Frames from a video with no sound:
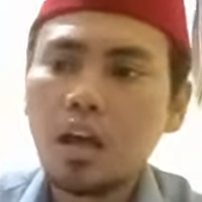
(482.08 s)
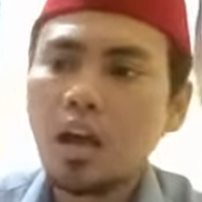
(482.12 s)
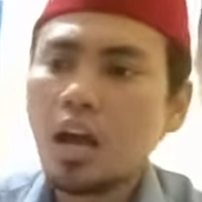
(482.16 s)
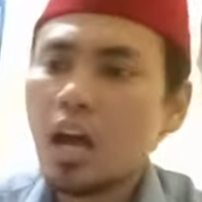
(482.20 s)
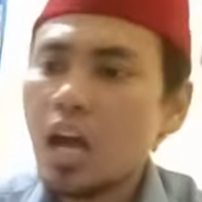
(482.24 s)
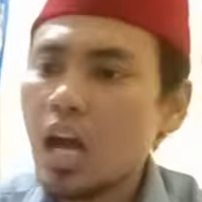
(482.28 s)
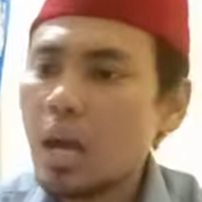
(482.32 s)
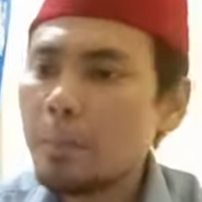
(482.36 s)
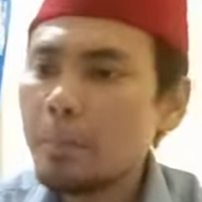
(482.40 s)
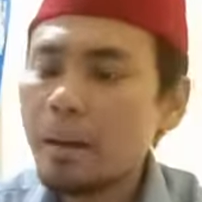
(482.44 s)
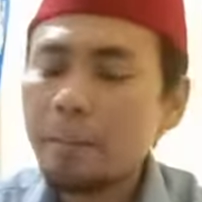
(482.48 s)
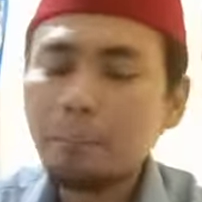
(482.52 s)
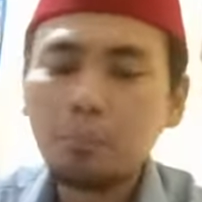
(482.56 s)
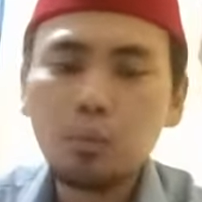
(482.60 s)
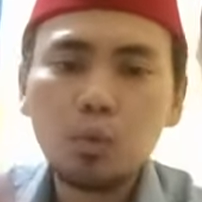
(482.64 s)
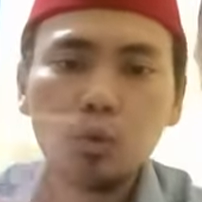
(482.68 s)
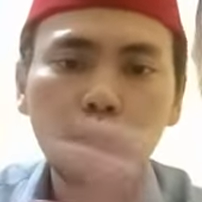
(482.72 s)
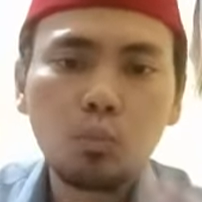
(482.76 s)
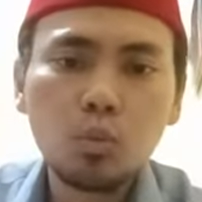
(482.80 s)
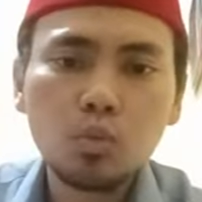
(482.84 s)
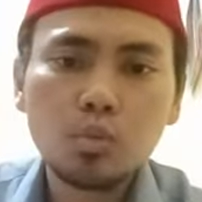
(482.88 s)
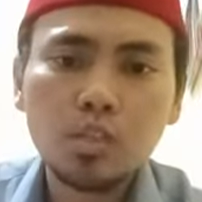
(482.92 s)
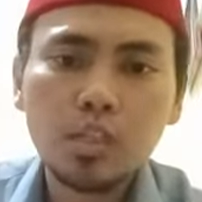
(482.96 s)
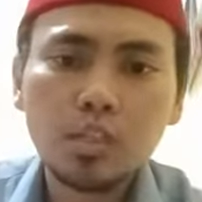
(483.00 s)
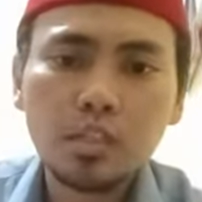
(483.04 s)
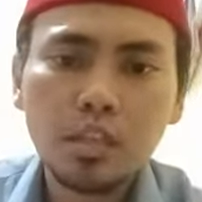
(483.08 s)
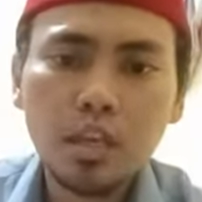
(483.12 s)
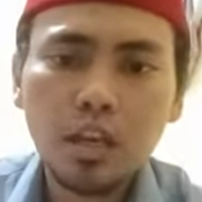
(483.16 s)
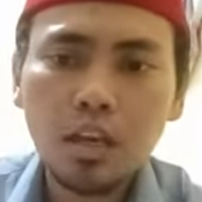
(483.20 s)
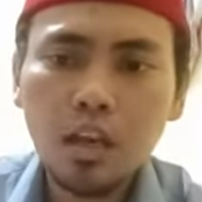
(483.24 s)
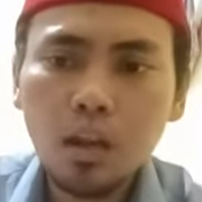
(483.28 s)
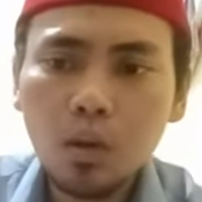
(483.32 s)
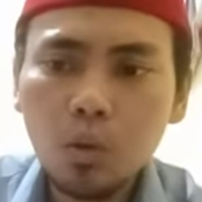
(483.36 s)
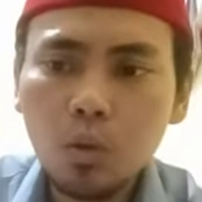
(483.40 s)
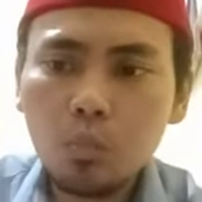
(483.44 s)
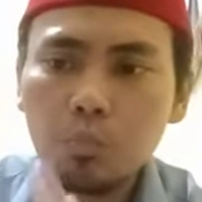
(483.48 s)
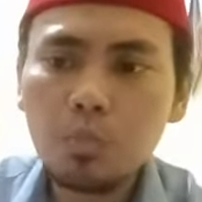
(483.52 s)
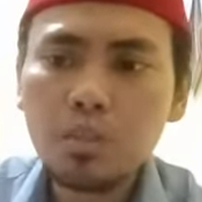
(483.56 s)
apapun musiknya
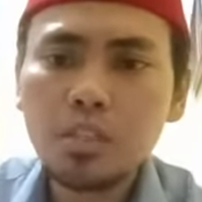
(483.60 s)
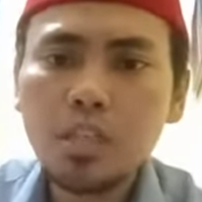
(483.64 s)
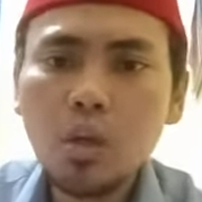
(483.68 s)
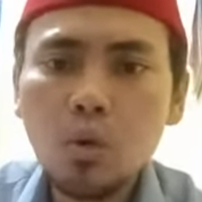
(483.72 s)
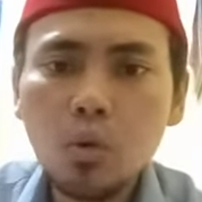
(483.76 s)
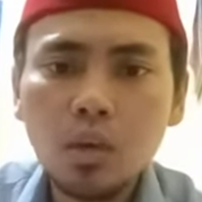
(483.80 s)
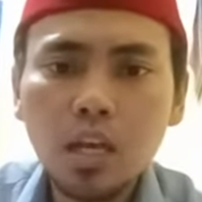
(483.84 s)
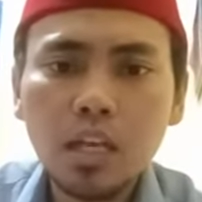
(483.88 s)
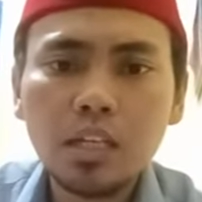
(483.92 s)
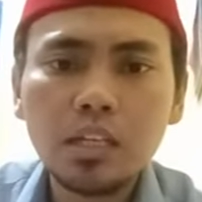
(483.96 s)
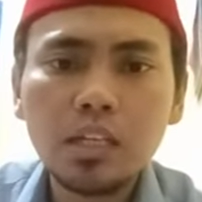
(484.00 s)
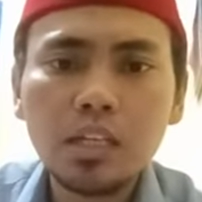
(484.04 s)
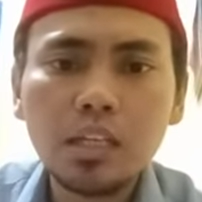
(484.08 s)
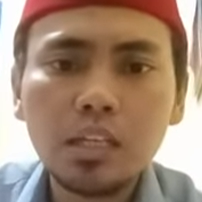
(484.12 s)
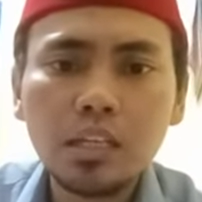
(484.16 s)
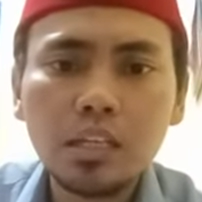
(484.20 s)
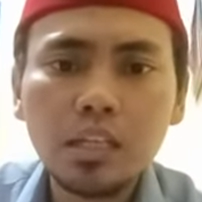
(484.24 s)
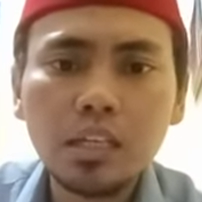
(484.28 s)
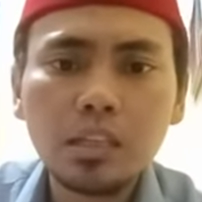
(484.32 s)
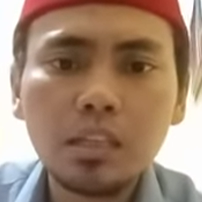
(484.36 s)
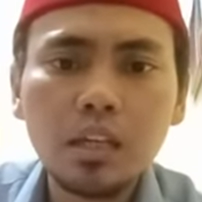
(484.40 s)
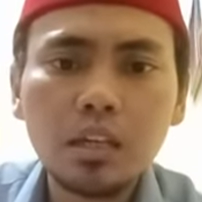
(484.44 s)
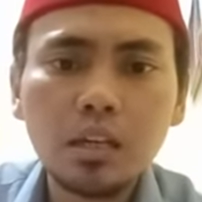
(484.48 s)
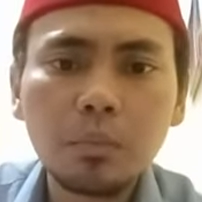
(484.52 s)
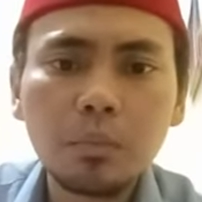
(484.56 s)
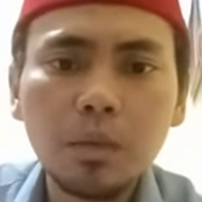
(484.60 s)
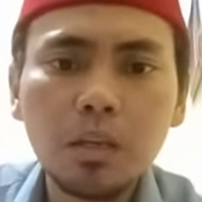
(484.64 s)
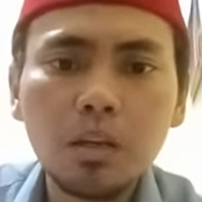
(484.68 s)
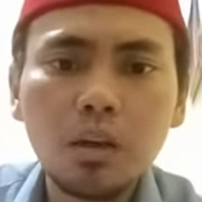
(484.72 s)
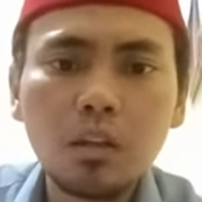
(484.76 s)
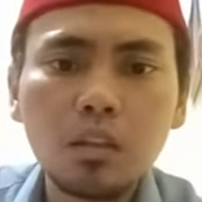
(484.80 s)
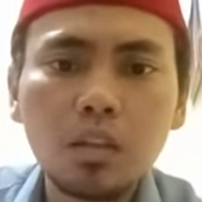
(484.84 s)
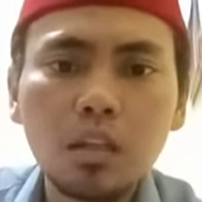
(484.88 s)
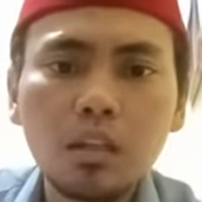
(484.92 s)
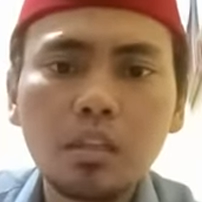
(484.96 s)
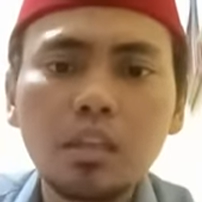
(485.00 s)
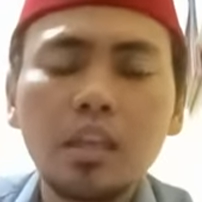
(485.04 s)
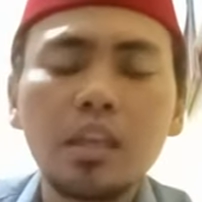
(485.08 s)
kalau menjauhkan diri kita kepada
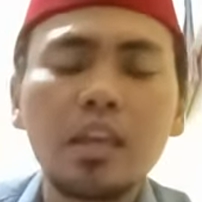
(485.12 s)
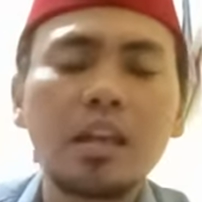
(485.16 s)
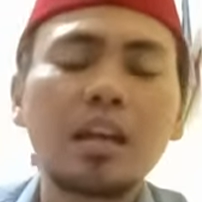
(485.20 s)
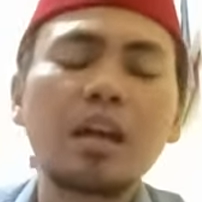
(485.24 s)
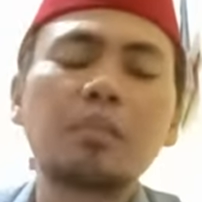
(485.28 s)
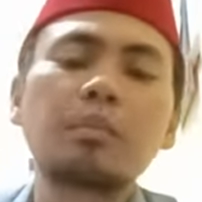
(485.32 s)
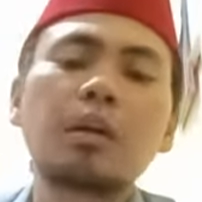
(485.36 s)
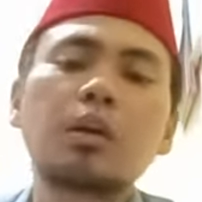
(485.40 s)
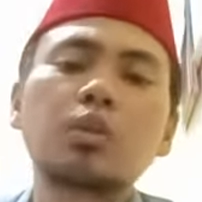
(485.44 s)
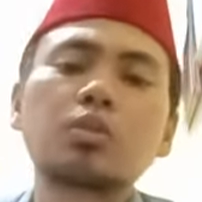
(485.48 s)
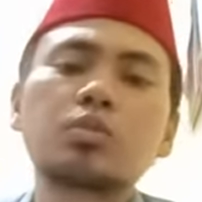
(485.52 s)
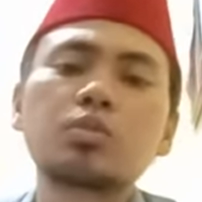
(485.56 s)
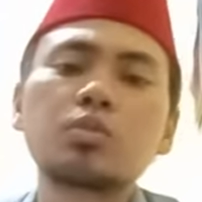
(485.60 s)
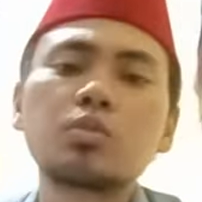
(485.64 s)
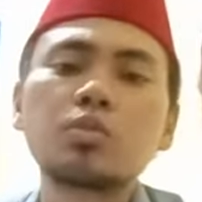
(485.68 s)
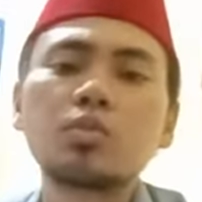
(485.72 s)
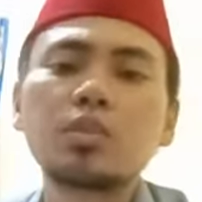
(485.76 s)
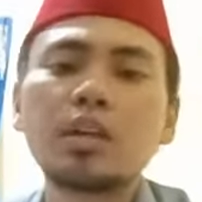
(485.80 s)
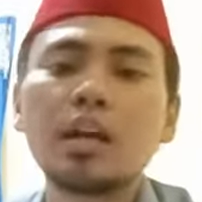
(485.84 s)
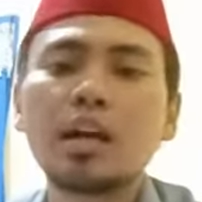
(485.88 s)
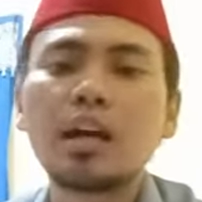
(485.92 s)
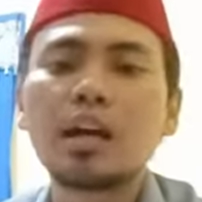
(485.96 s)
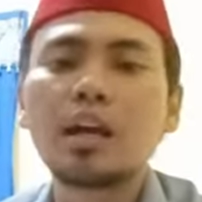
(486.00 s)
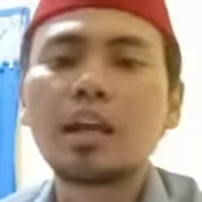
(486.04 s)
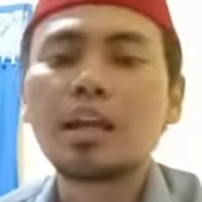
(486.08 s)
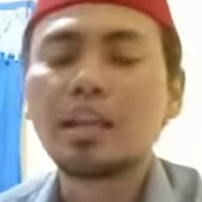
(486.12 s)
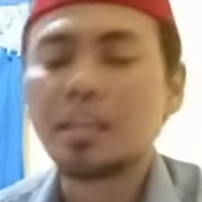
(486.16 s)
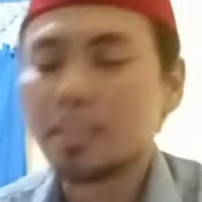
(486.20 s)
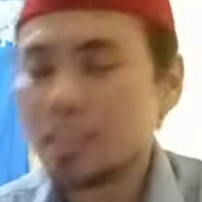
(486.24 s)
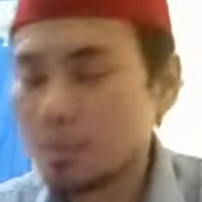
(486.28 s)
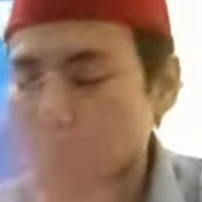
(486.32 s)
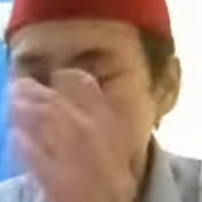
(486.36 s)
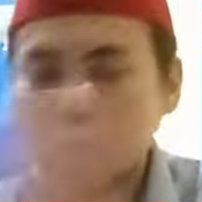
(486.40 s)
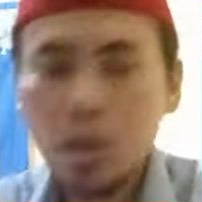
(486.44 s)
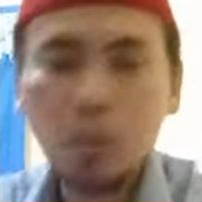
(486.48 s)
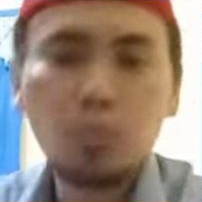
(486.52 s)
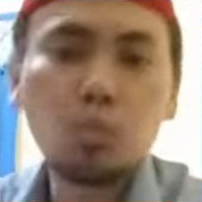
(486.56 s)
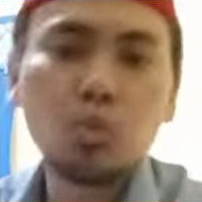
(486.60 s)
Allah ya, ya nggak bagus juga ya
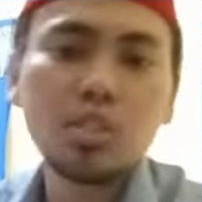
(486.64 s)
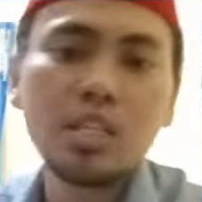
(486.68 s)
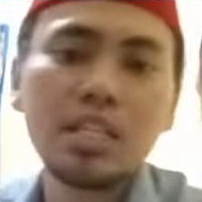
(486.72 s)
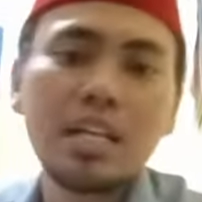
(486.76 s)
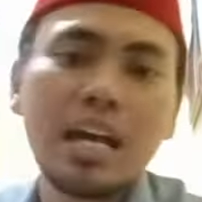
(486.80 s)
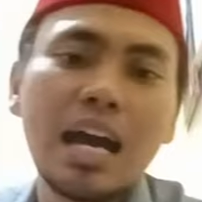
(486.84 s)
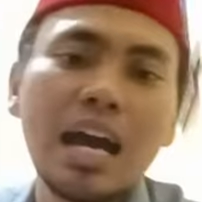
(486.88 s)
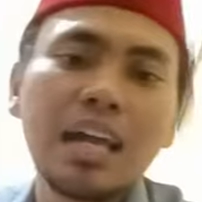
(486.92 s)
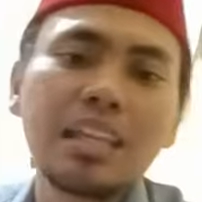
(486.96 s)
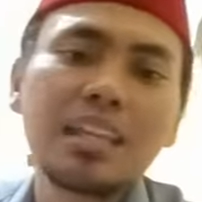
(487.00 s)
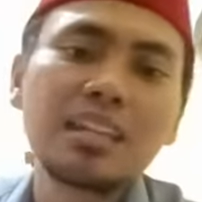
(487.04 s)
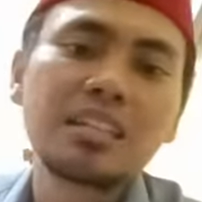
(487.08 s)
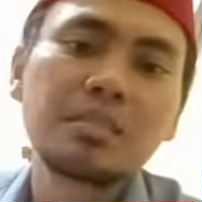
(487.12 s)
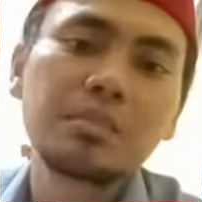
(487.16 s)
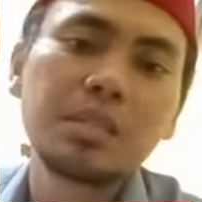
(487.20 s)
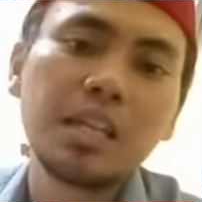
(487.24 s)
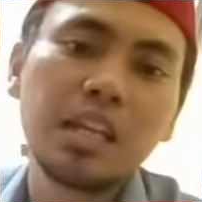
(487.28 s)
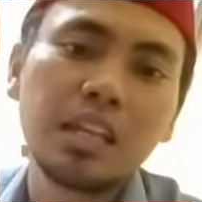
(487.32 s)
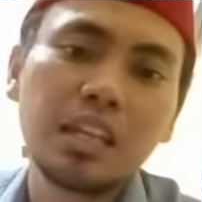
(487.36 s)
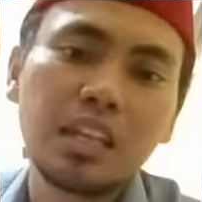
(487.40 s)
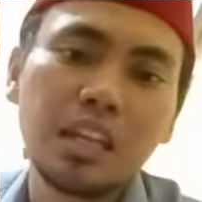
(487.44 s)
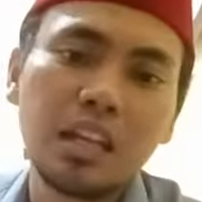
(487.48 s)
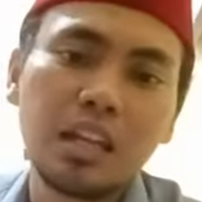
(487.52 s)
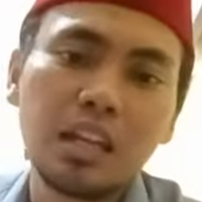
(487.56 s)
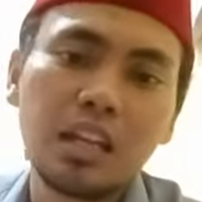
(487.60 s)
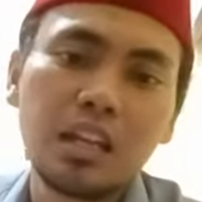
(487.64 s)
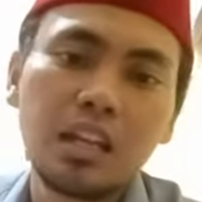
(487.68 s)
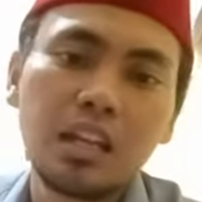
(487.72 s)
bukan musik aja sebenarnya